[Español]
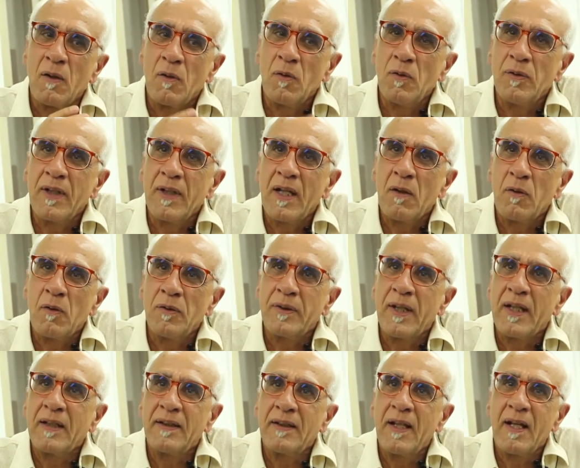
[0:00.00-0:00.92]

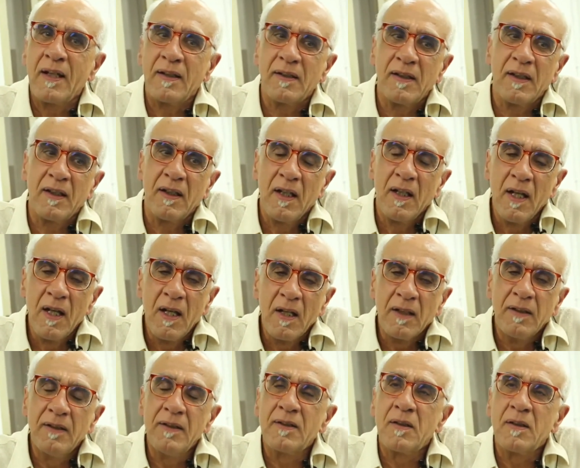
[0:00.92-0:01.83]
una, idea de
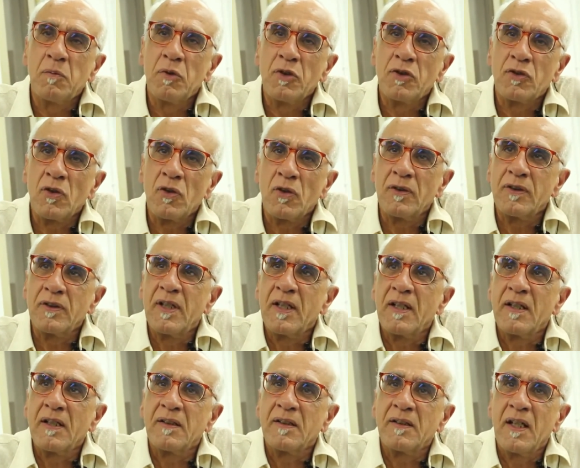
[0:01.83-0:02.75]
distribución
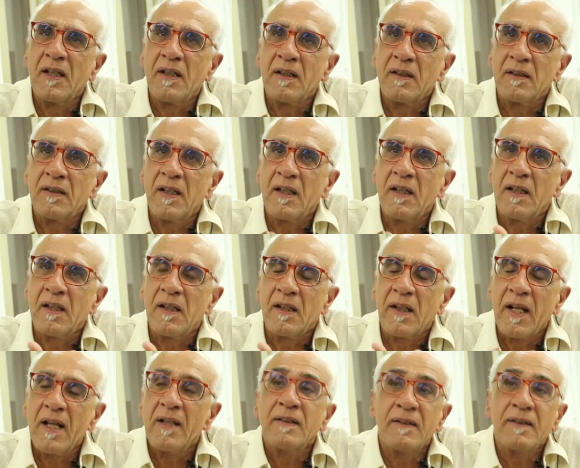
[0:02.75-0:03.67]
de
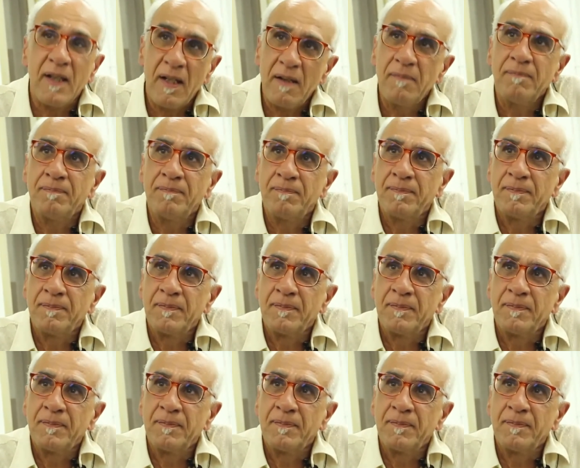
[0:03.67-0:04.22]
renta